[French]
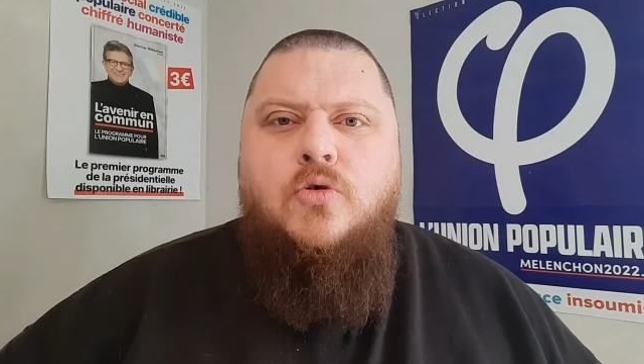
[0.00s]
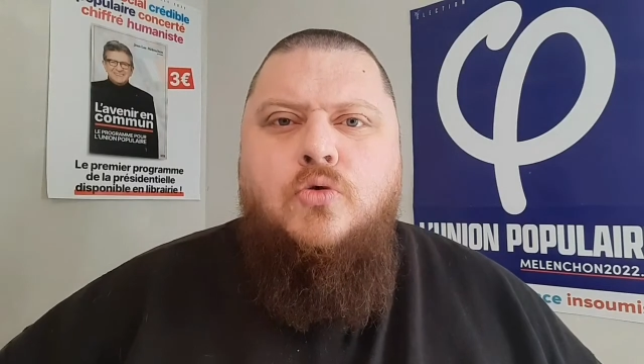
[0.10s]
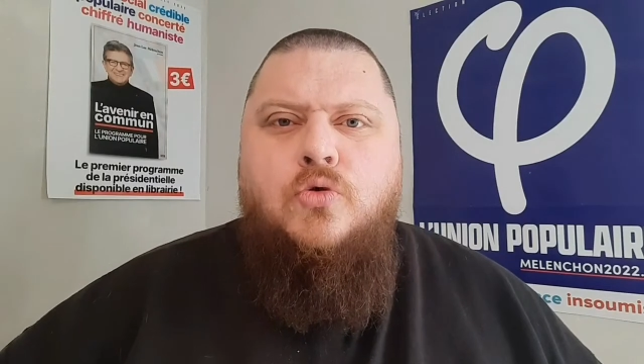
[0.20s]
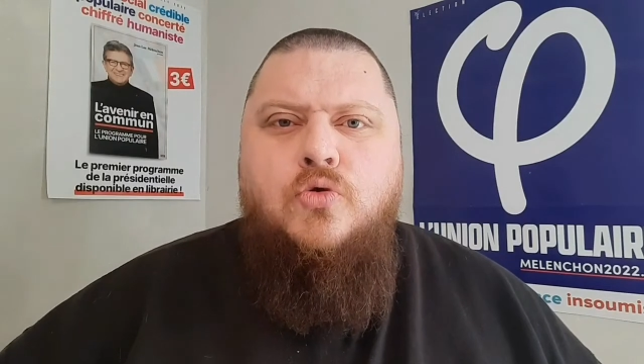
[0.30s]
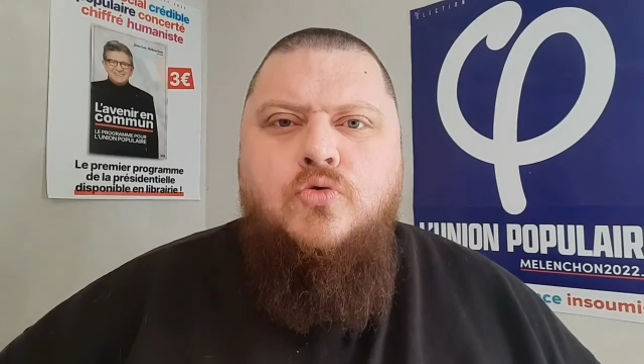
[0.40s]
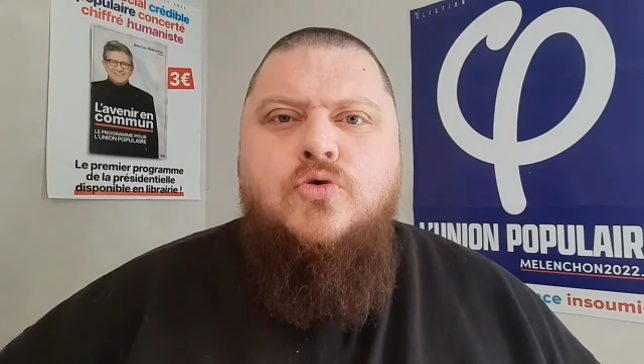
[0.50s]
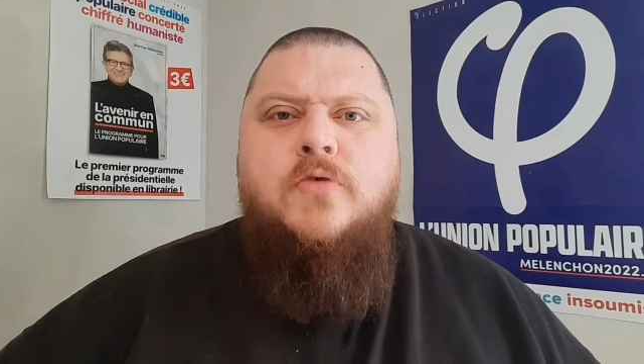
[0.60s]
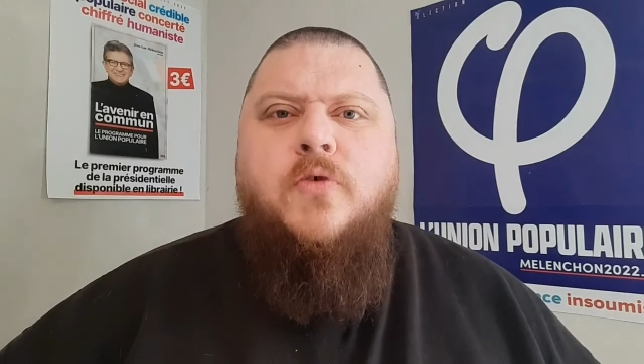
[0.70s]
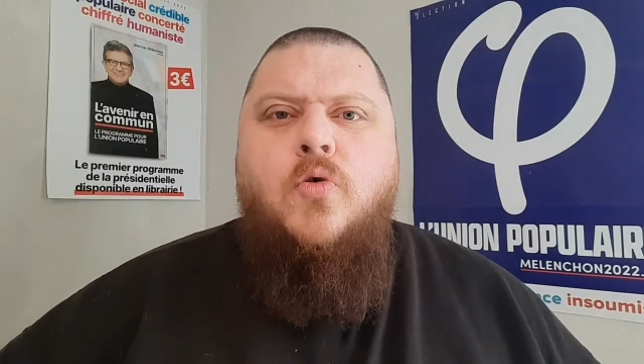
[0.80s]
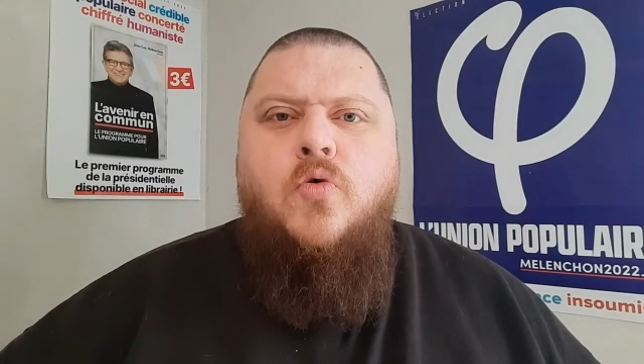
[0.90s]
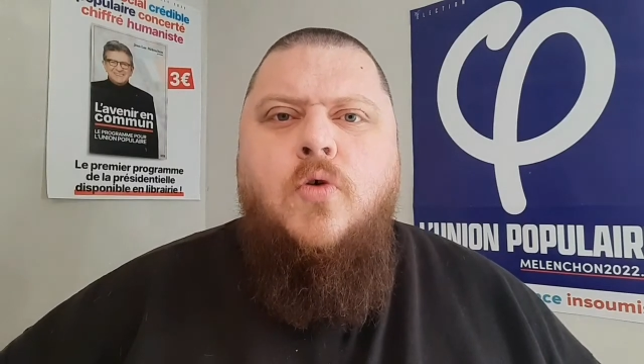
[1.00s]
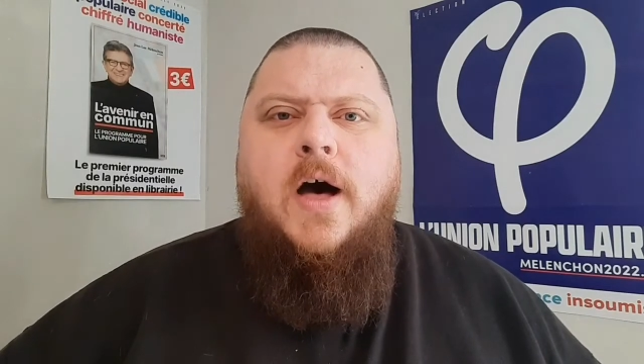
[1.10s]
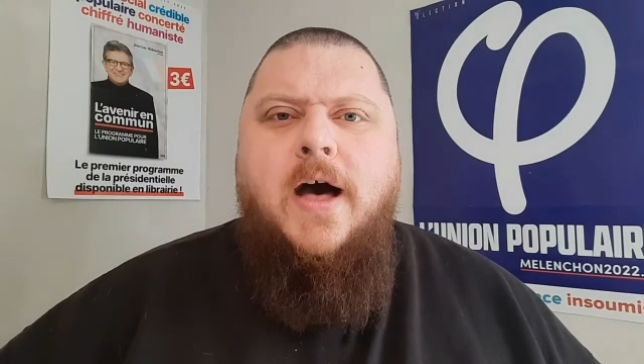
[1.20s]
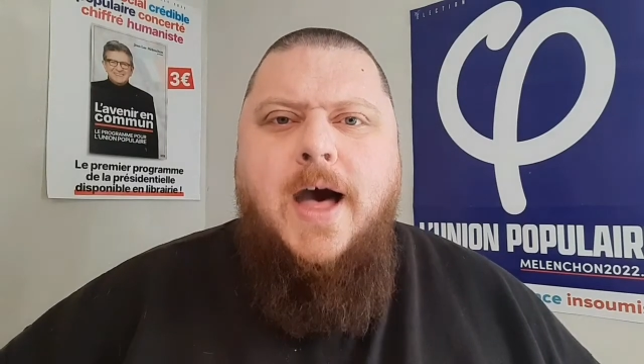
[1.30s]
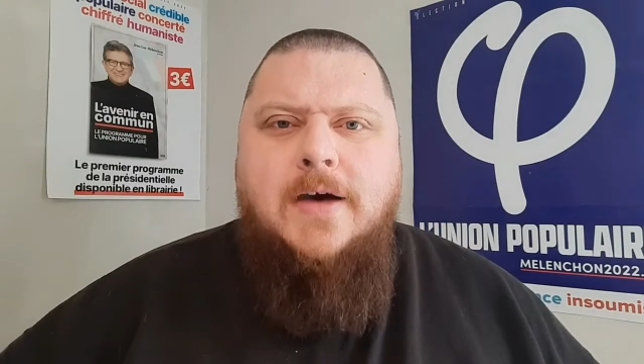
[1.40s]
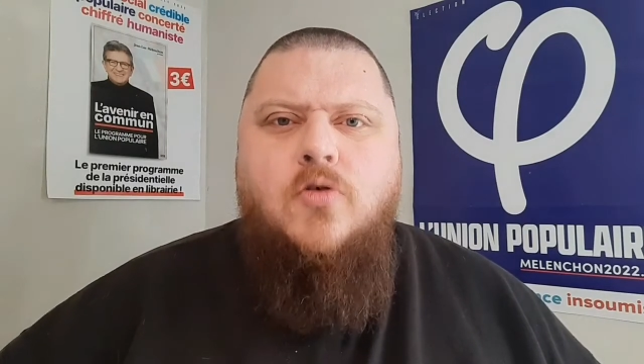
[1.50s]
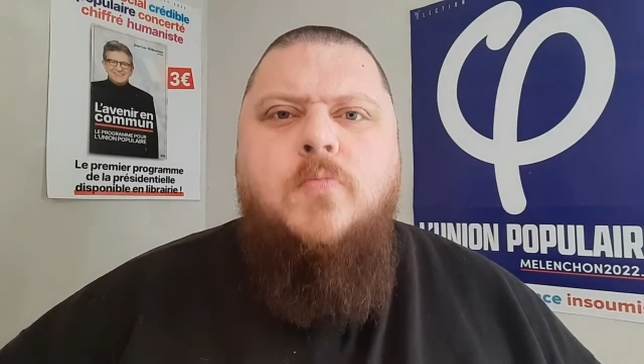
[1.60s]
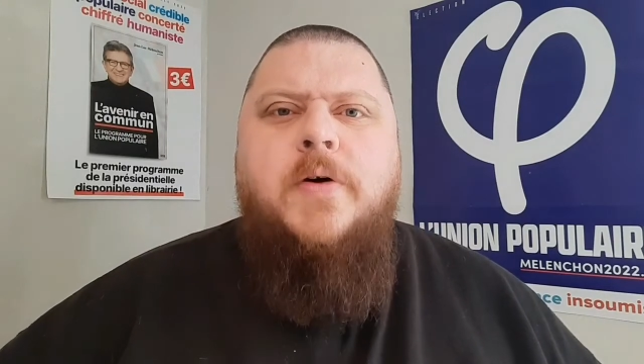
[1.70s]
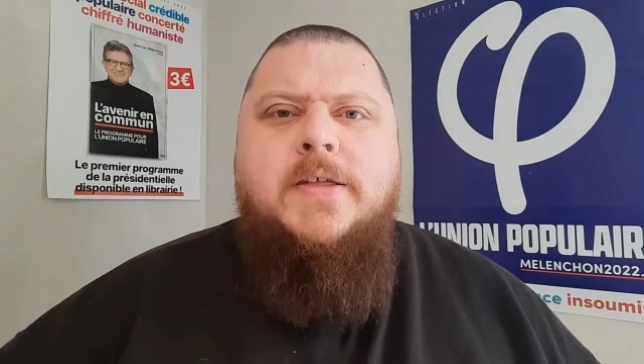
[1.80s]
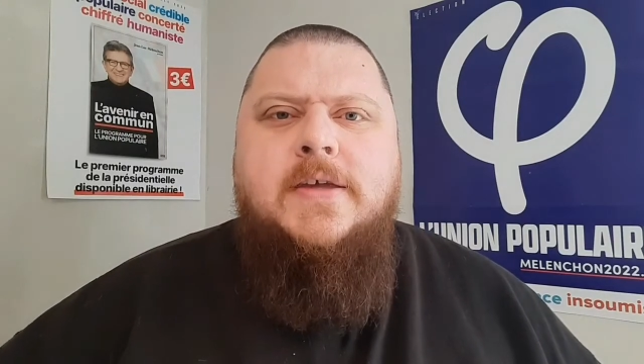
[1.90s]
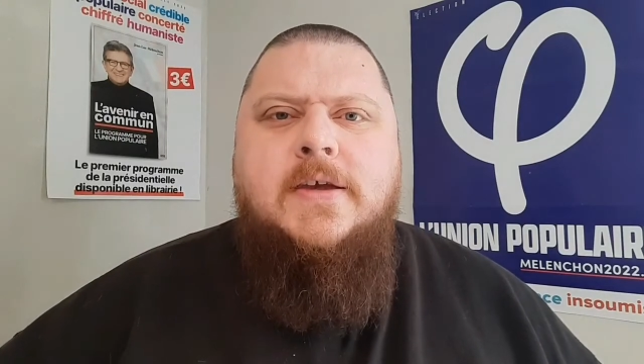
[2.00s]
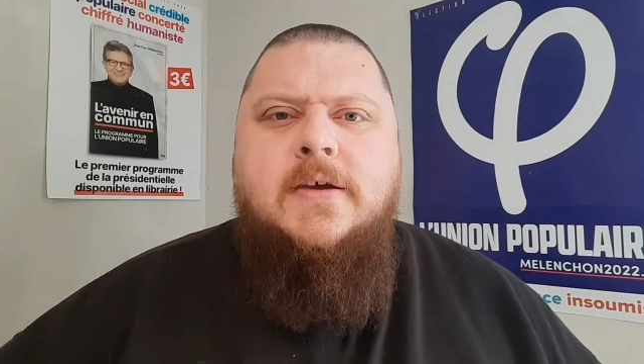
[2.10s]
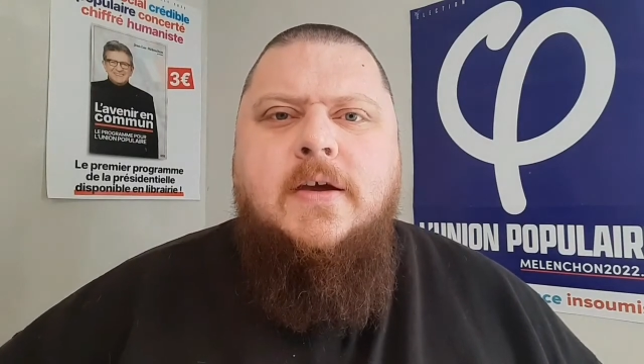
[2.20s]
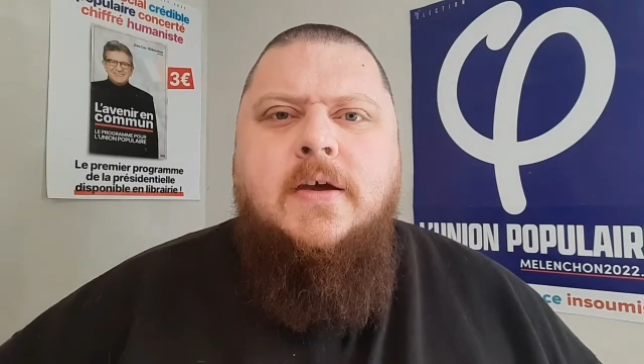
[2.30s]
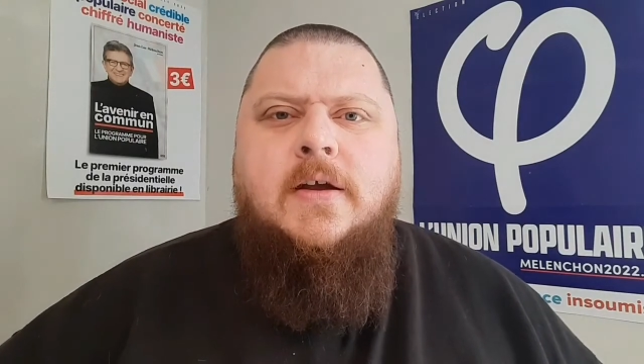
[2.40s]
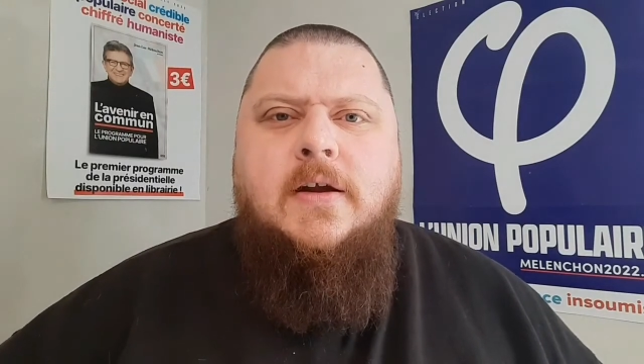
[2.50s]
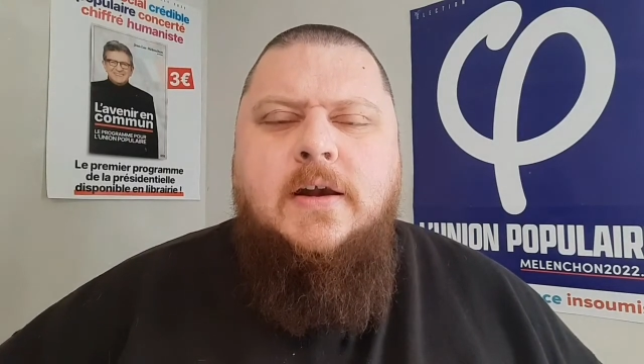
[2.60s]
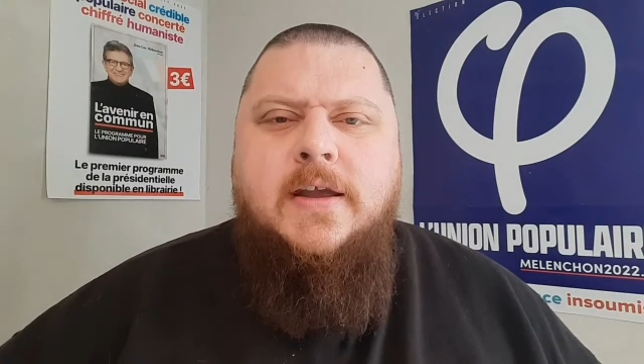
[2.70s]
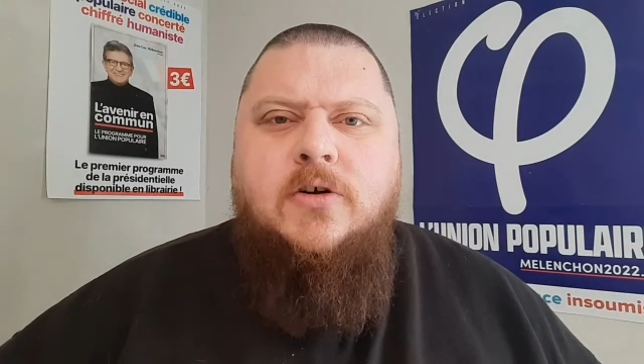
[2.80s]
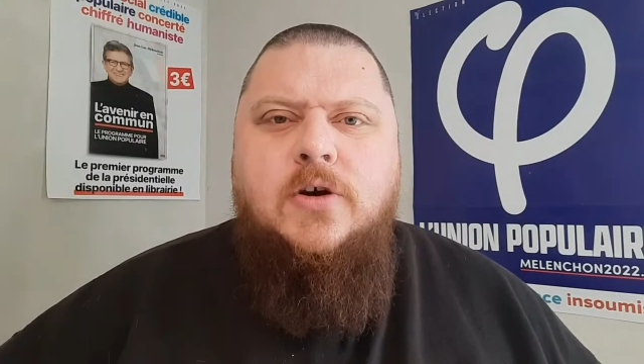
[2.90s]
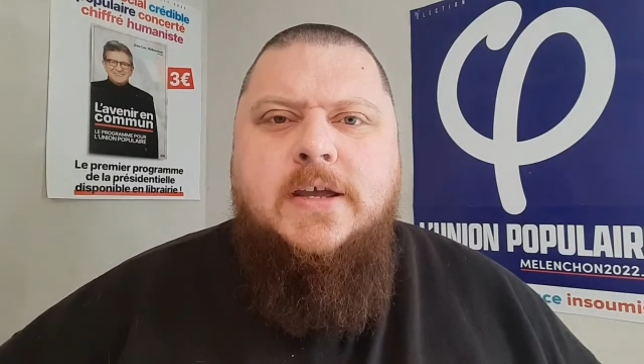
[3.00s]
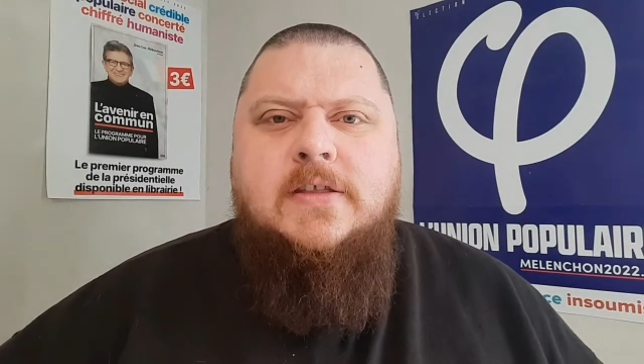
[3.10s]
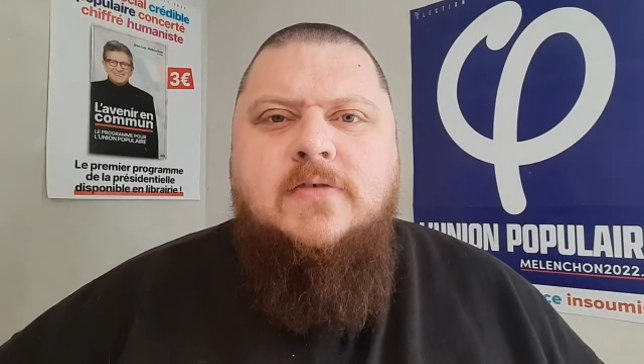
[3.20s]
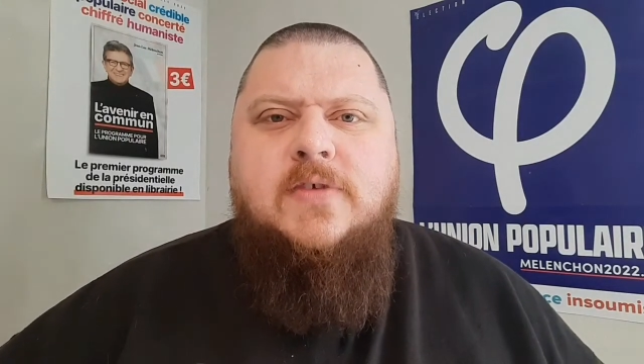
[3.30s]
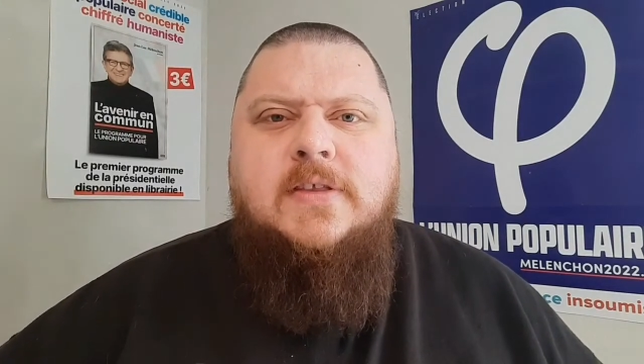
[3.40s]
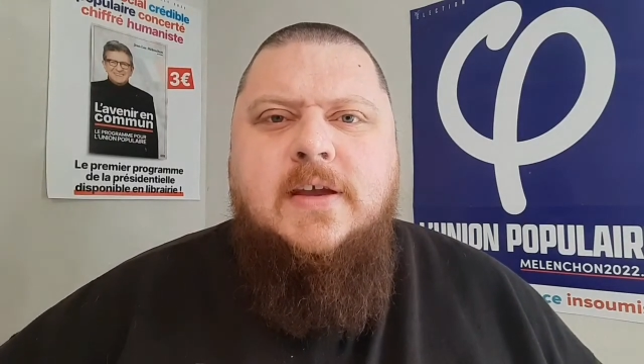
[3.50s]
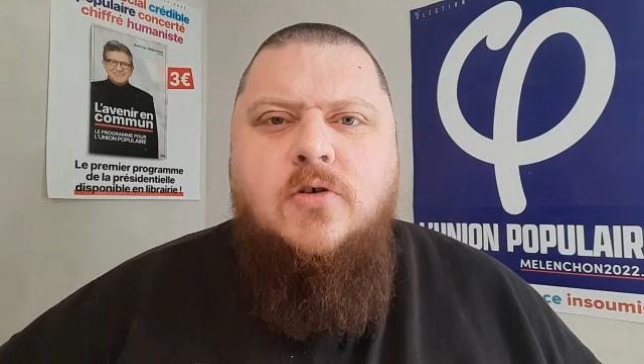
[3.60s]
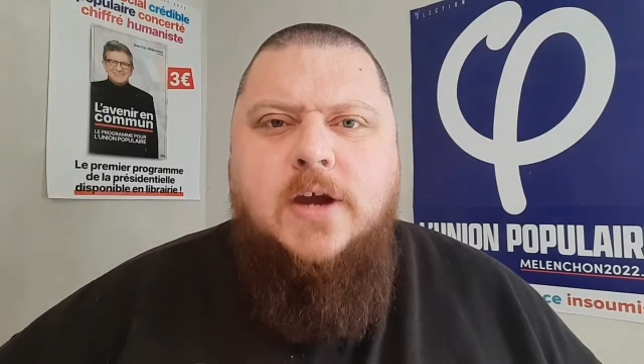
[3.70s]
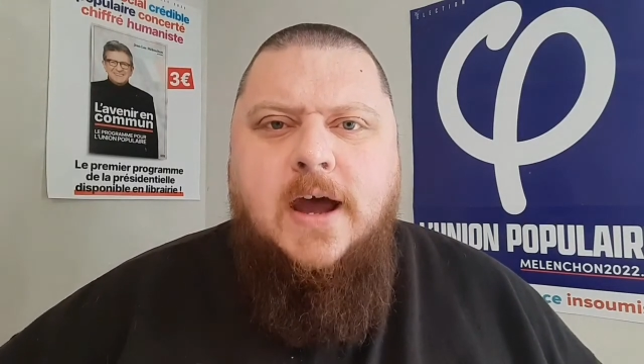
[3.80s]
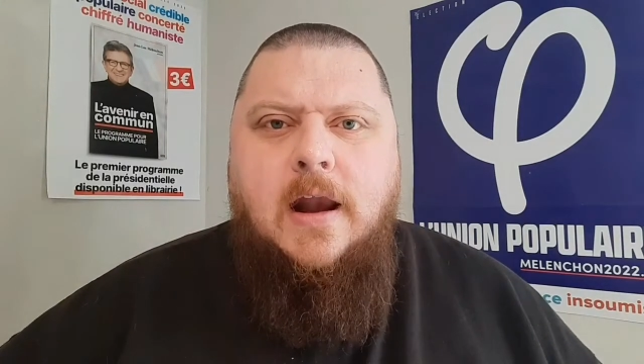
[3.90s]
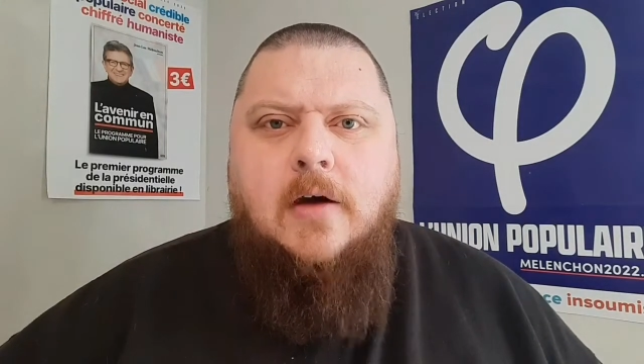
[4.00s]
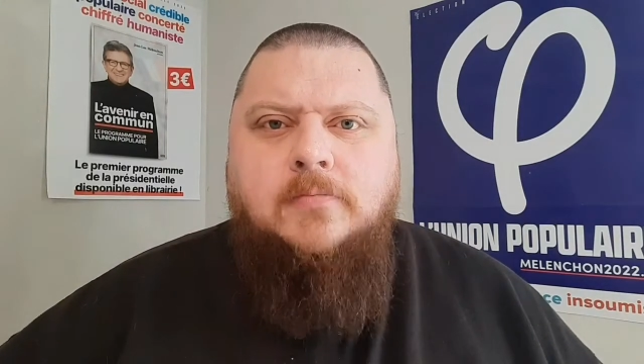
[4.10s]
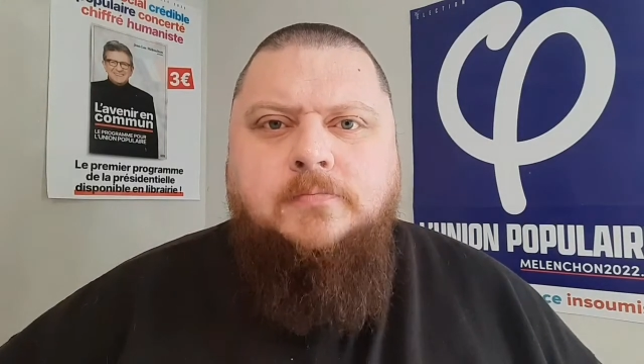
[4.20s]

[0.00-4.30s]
nous devrons accompagner les collectivités locales.